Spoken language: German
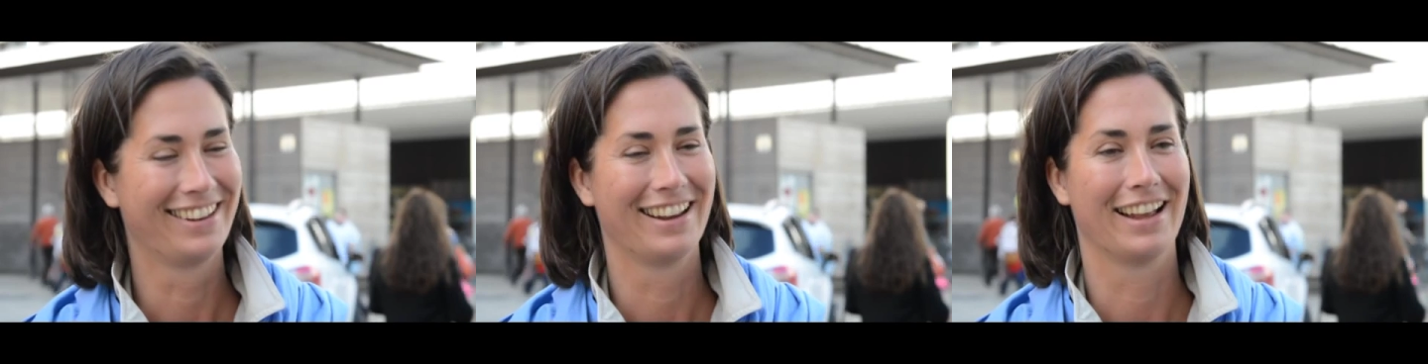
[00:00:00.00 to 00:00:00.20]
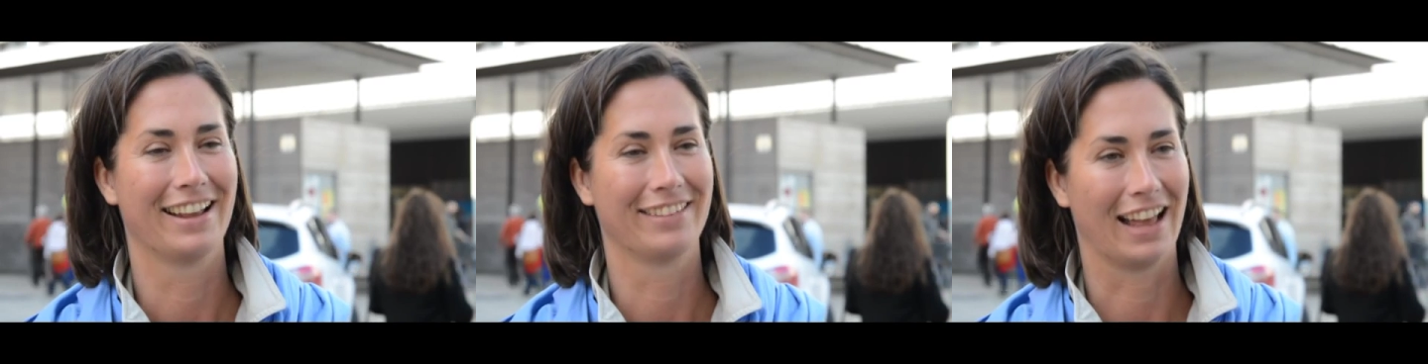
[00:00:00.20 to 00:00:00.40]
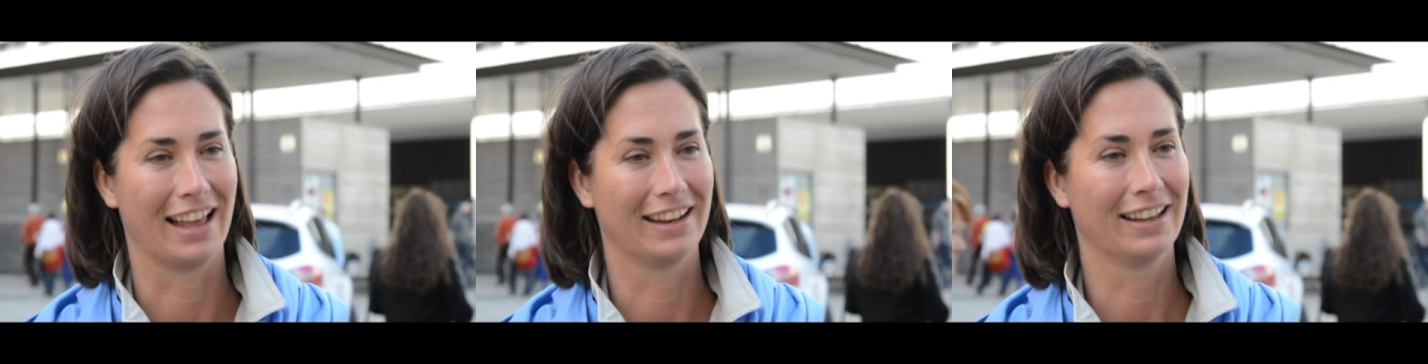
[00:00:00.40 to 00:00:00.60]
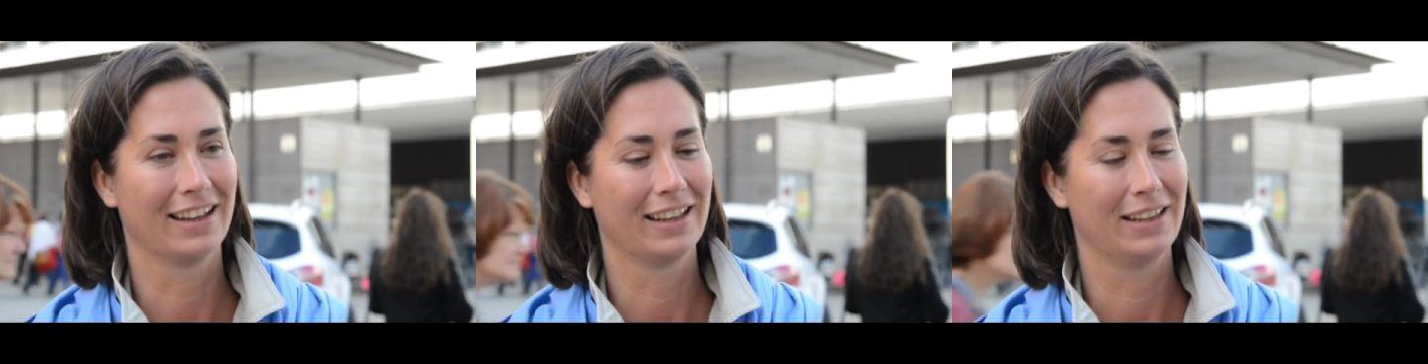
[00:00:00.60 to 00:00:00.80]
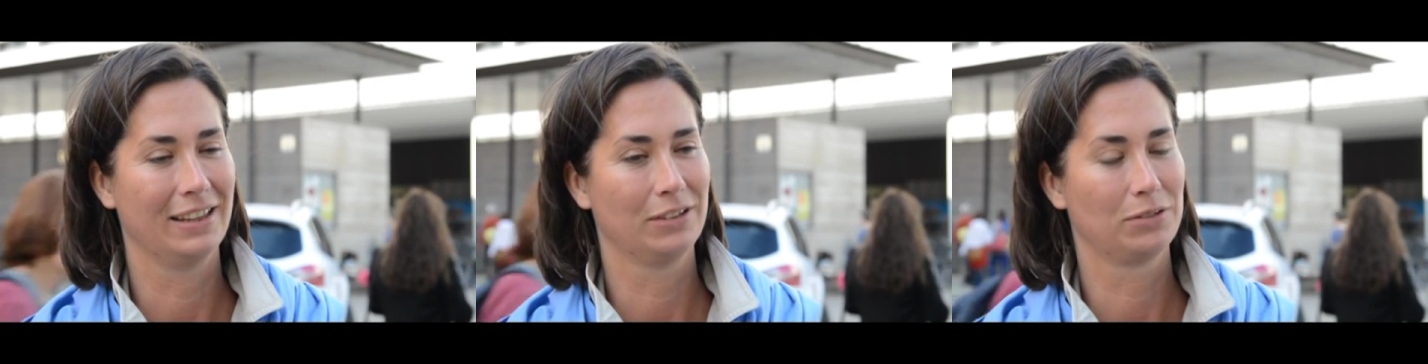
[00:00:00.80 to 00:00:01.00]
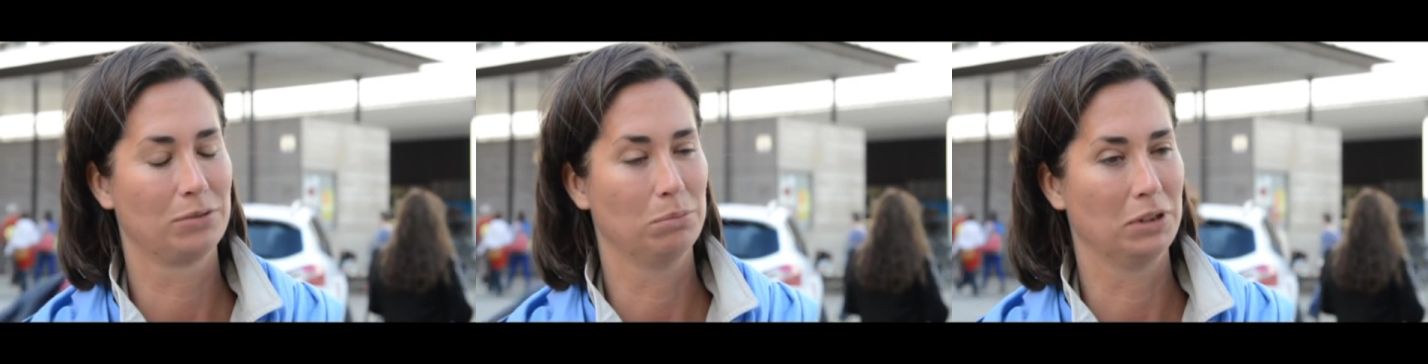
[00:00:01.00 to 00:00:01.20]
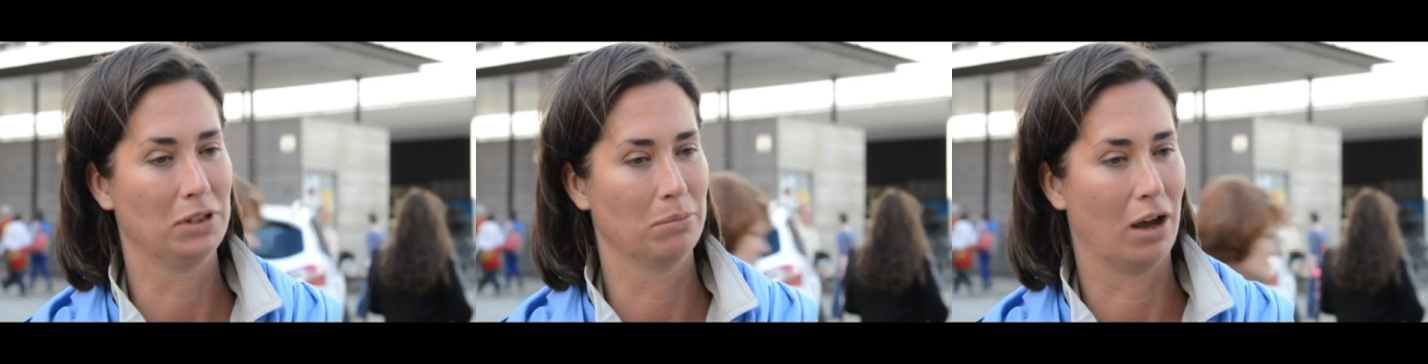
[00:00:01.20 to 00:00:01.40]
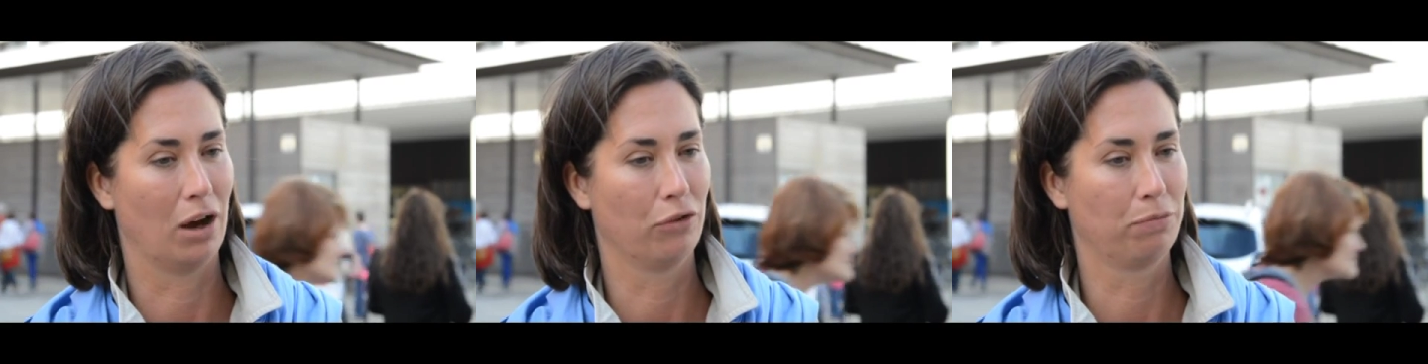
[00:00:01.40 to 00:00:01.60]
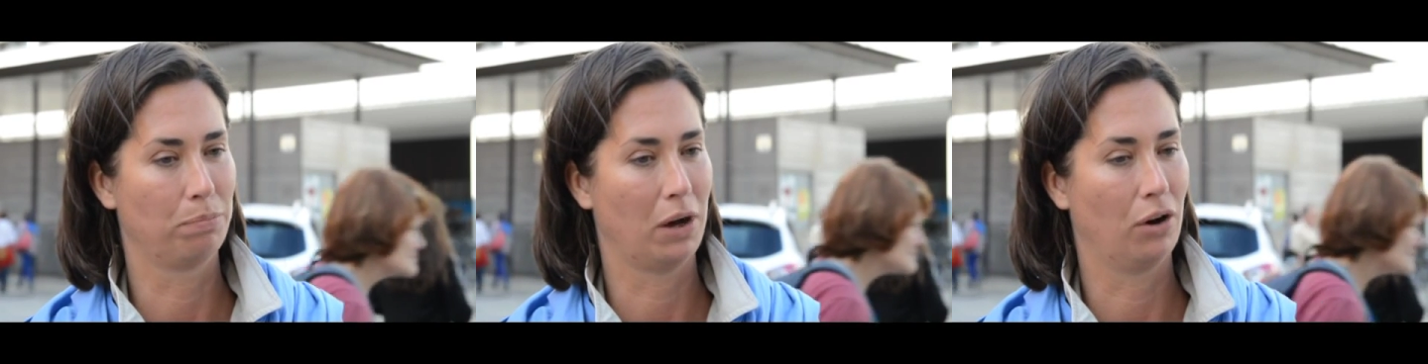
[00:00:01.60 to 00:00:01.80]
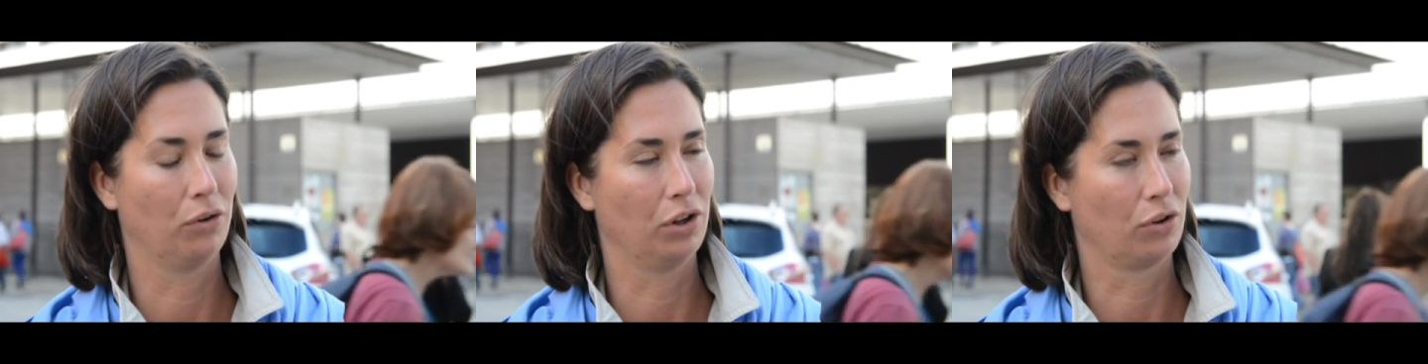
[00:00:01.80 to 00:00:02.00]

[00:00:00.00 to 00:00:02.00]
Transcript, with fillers: Das andere ist mit dem Aufbau